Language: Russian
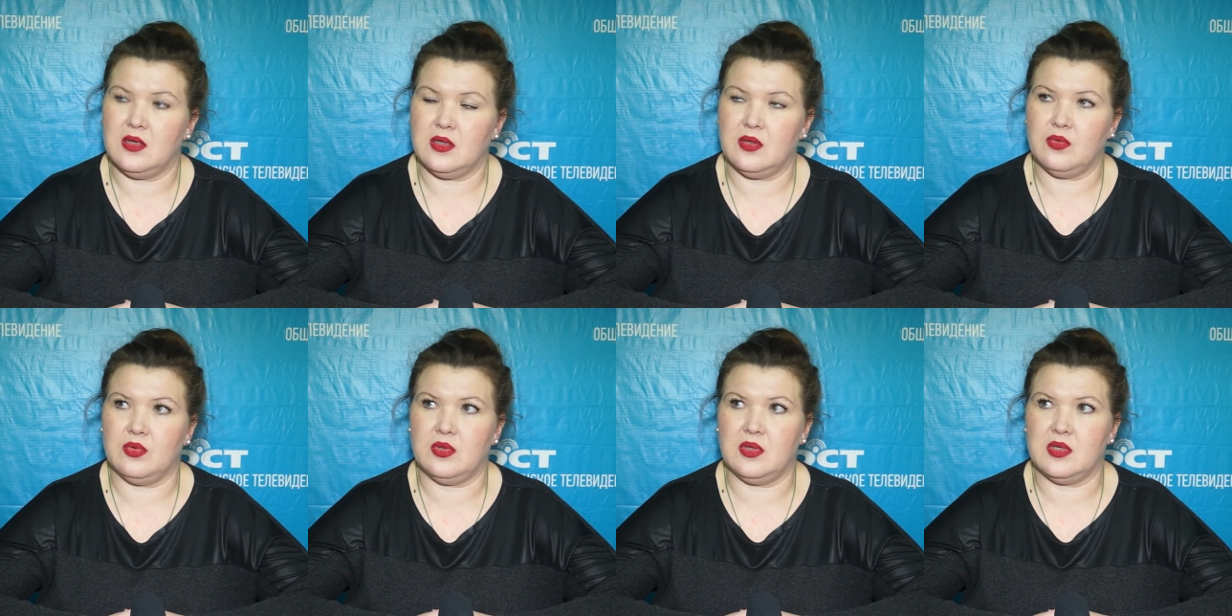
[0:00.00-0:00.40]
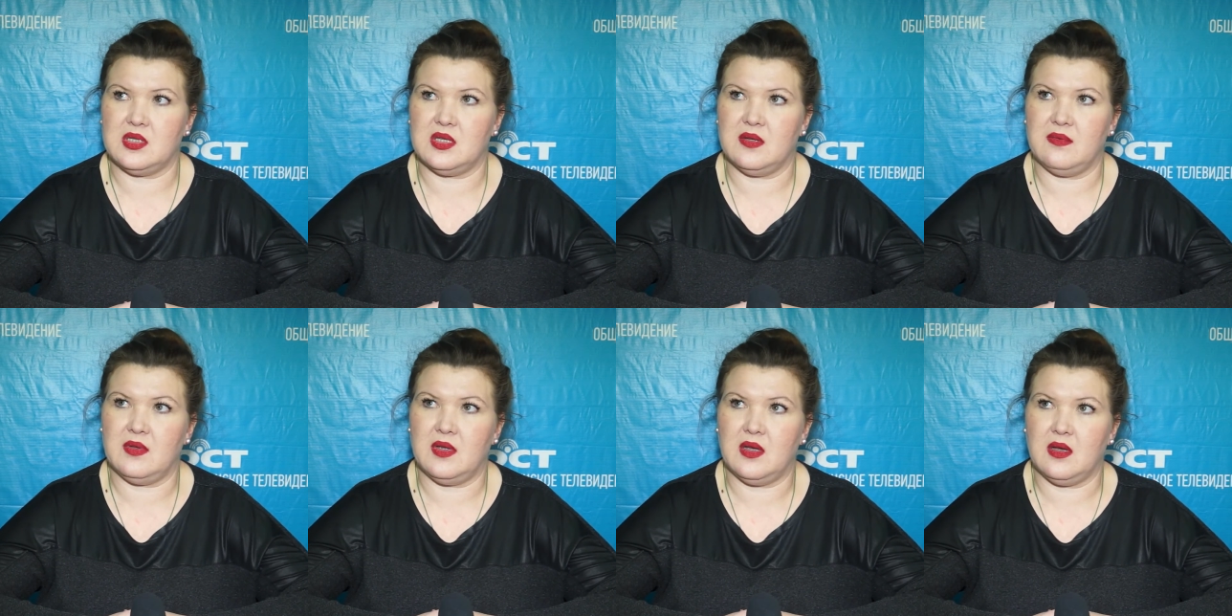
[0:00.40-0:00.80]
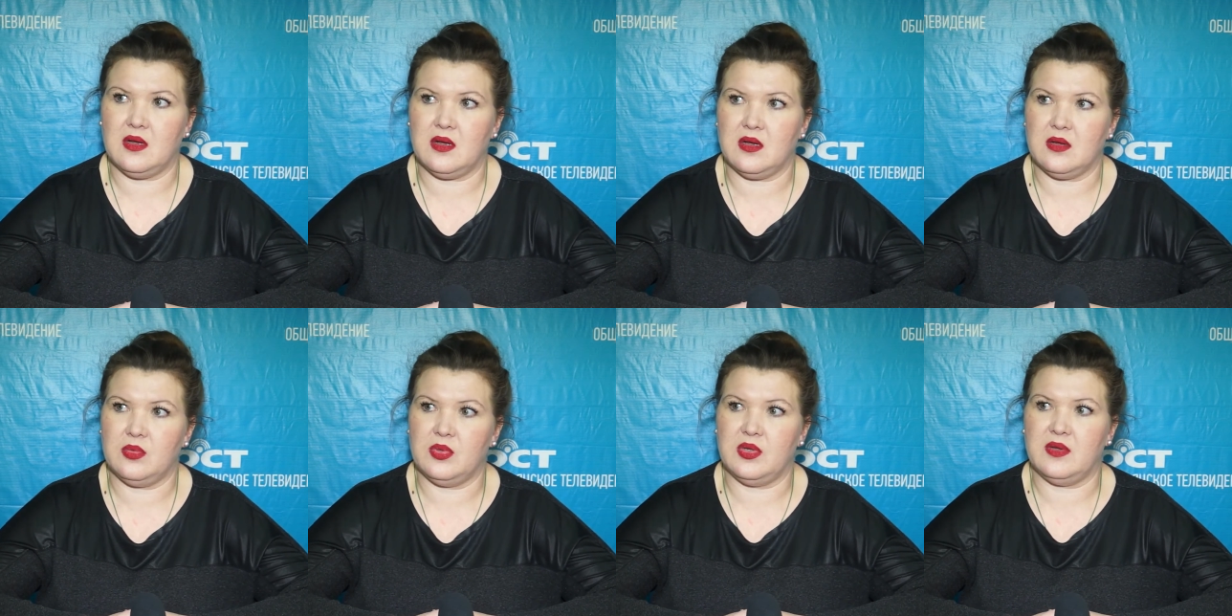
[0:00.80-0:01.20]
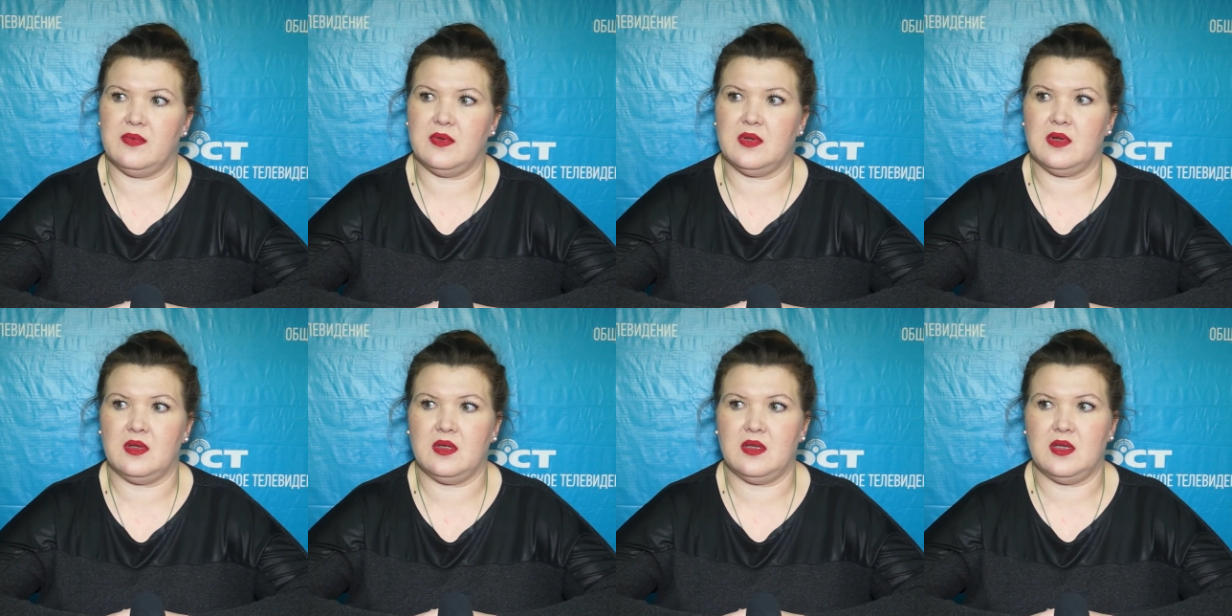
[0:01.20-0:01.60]
Это вот основная, как бы,
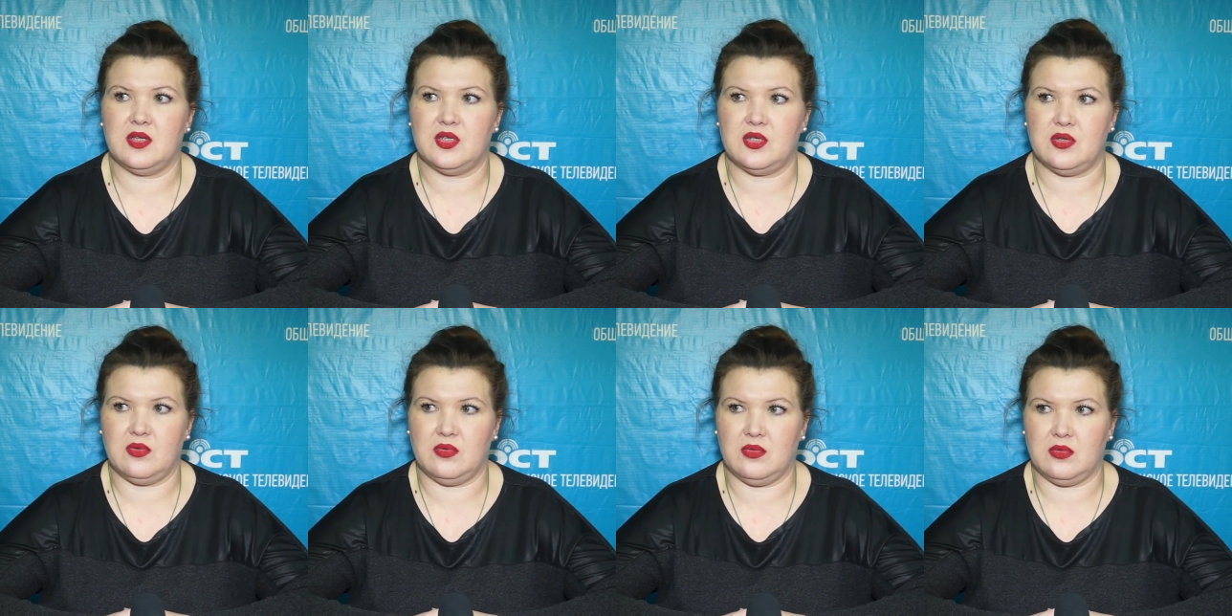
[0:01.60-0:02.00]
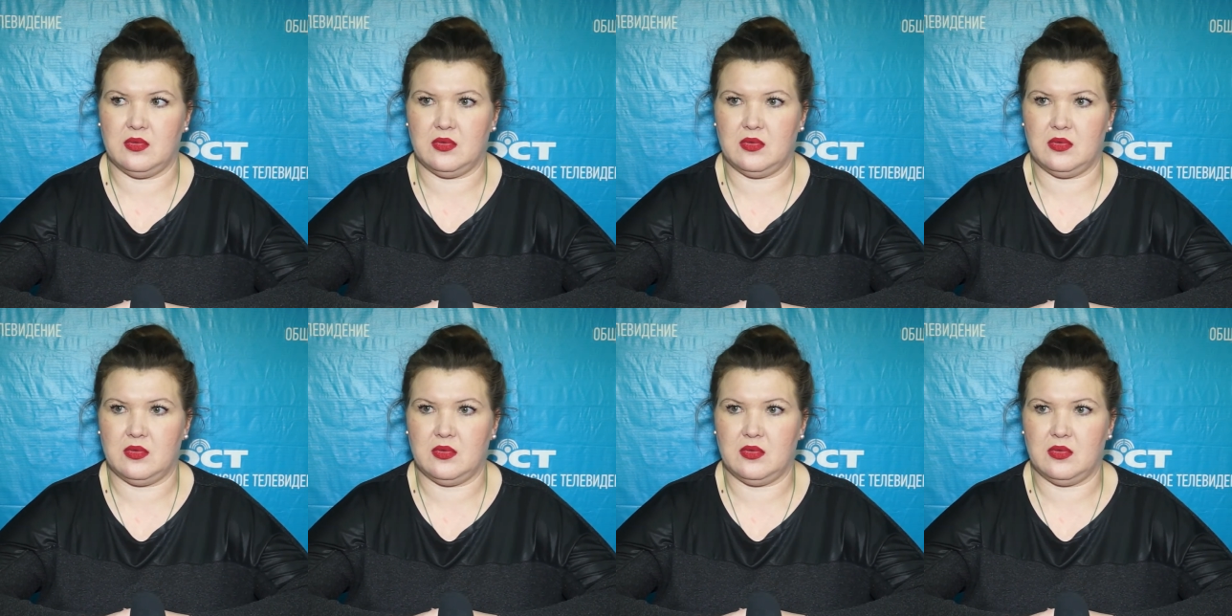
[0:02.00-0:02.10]
наверное, наша